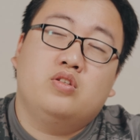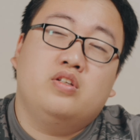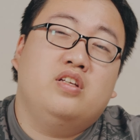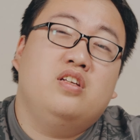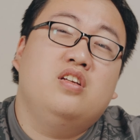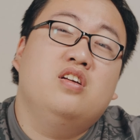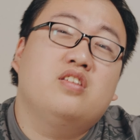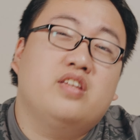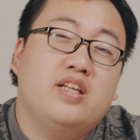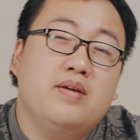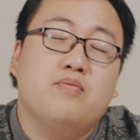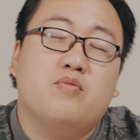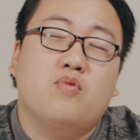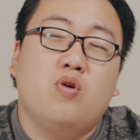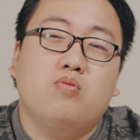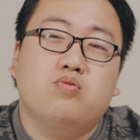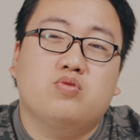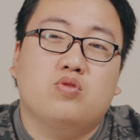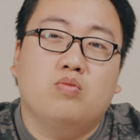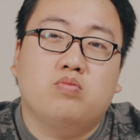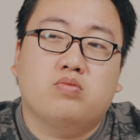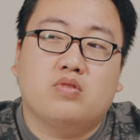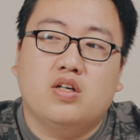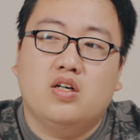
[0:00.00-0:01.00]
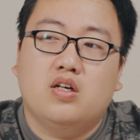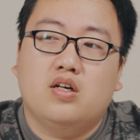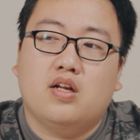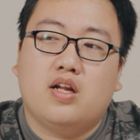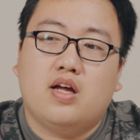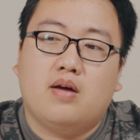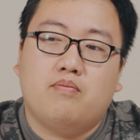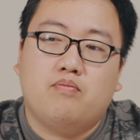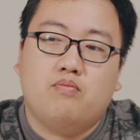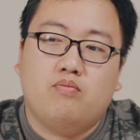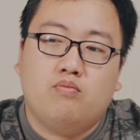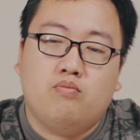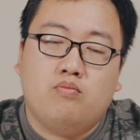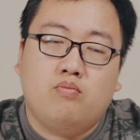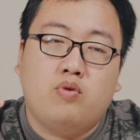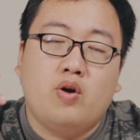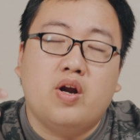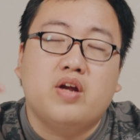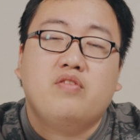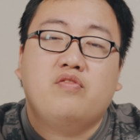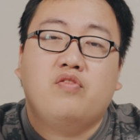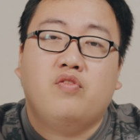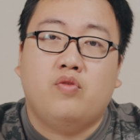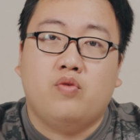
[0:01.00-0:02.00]
như Tim Cook dùng từ là
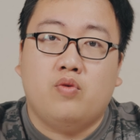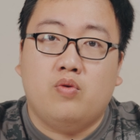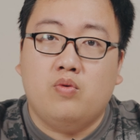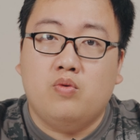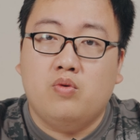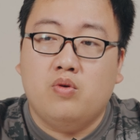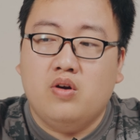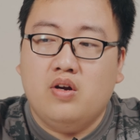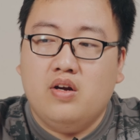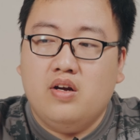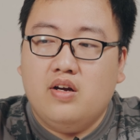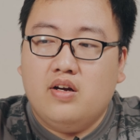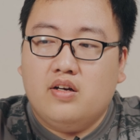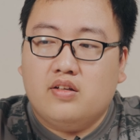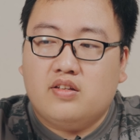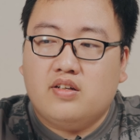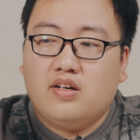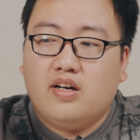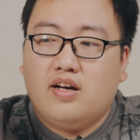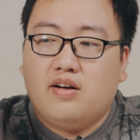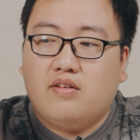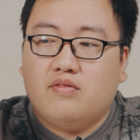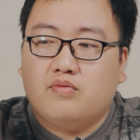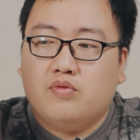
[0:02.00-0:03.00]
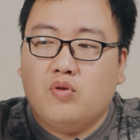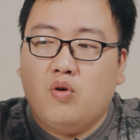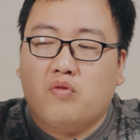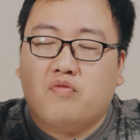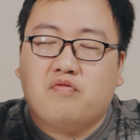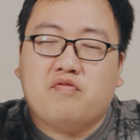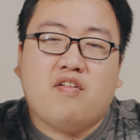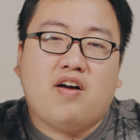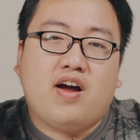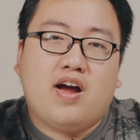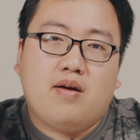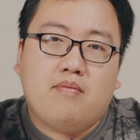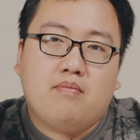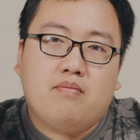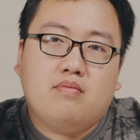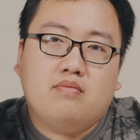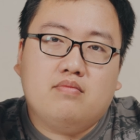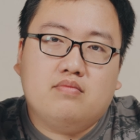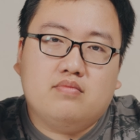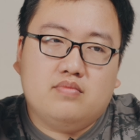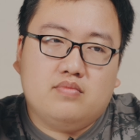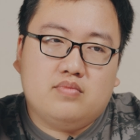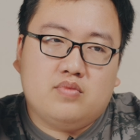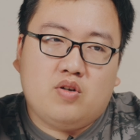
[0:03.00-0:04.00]
breakthrough, tức là đột phá,
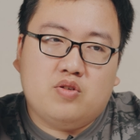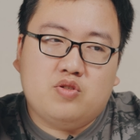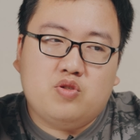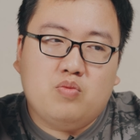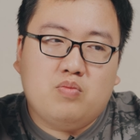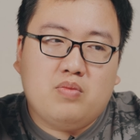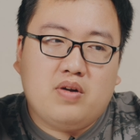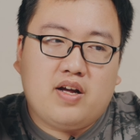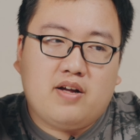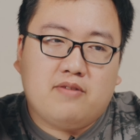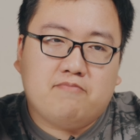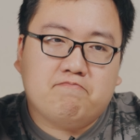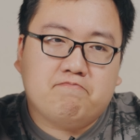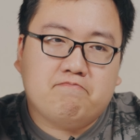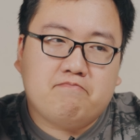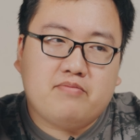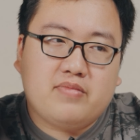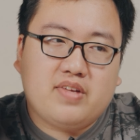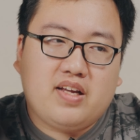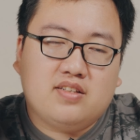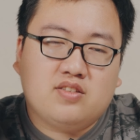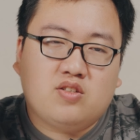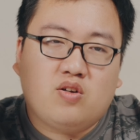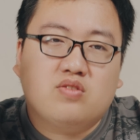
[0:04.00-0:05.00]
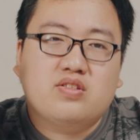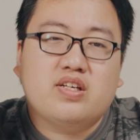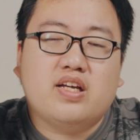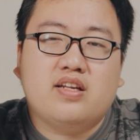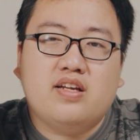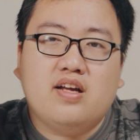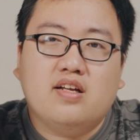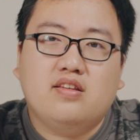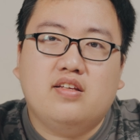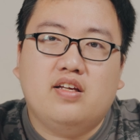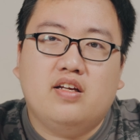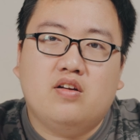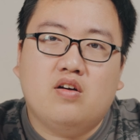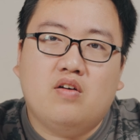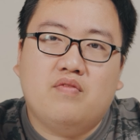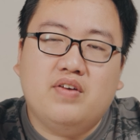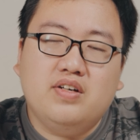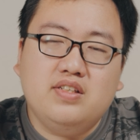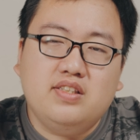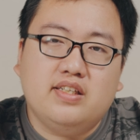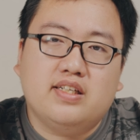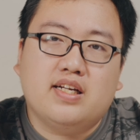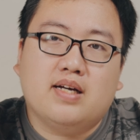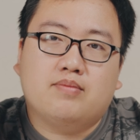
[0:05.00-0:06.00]
nói chung là rõ rệt nhất thì nó
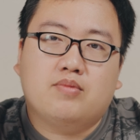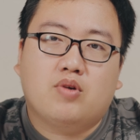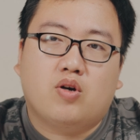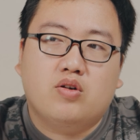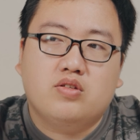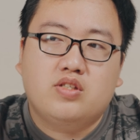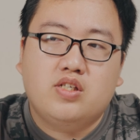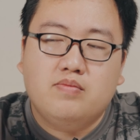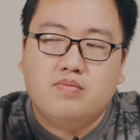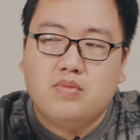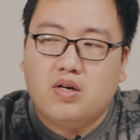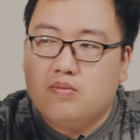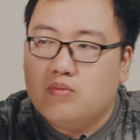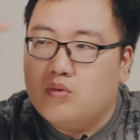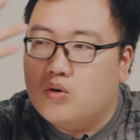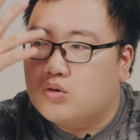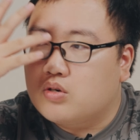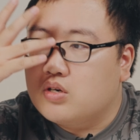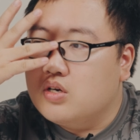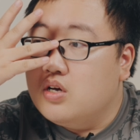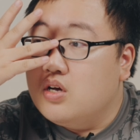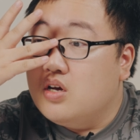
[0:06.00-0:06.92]
vẫn chỉ nằm ở con chip M1.